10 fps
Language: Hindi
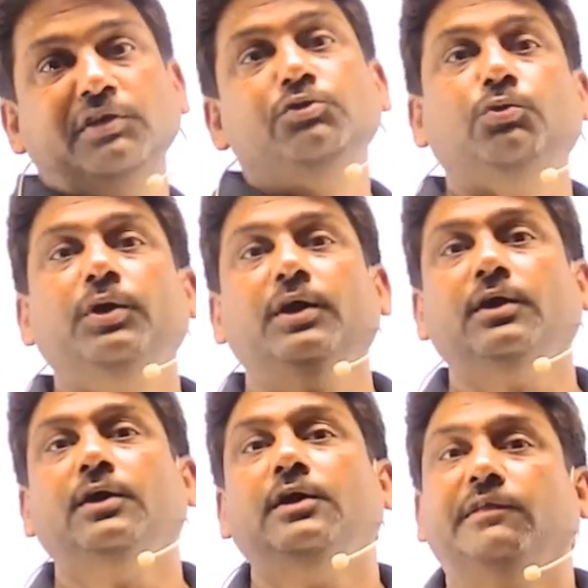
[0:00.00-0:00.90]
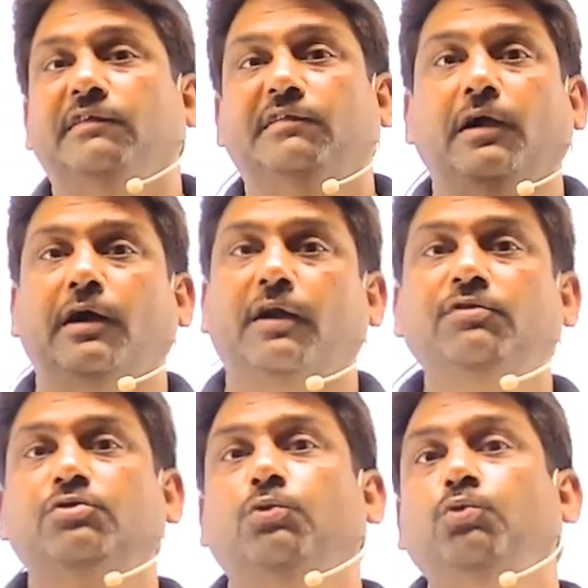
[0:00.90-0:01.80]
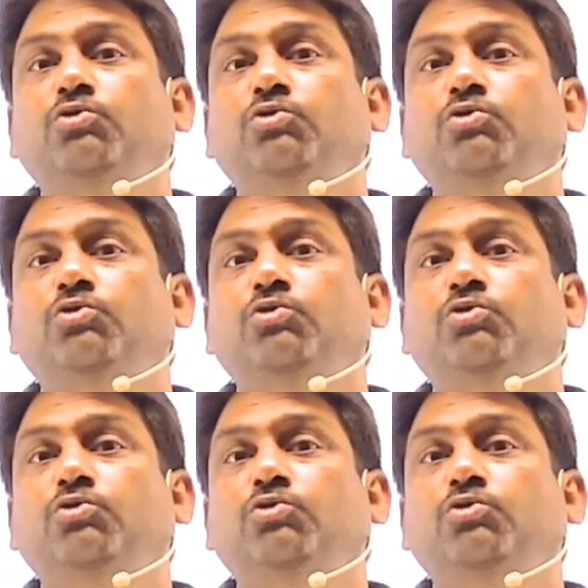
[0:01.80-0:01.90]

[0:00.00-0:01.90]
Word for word: चेंज हुए जैसे क्रस्ट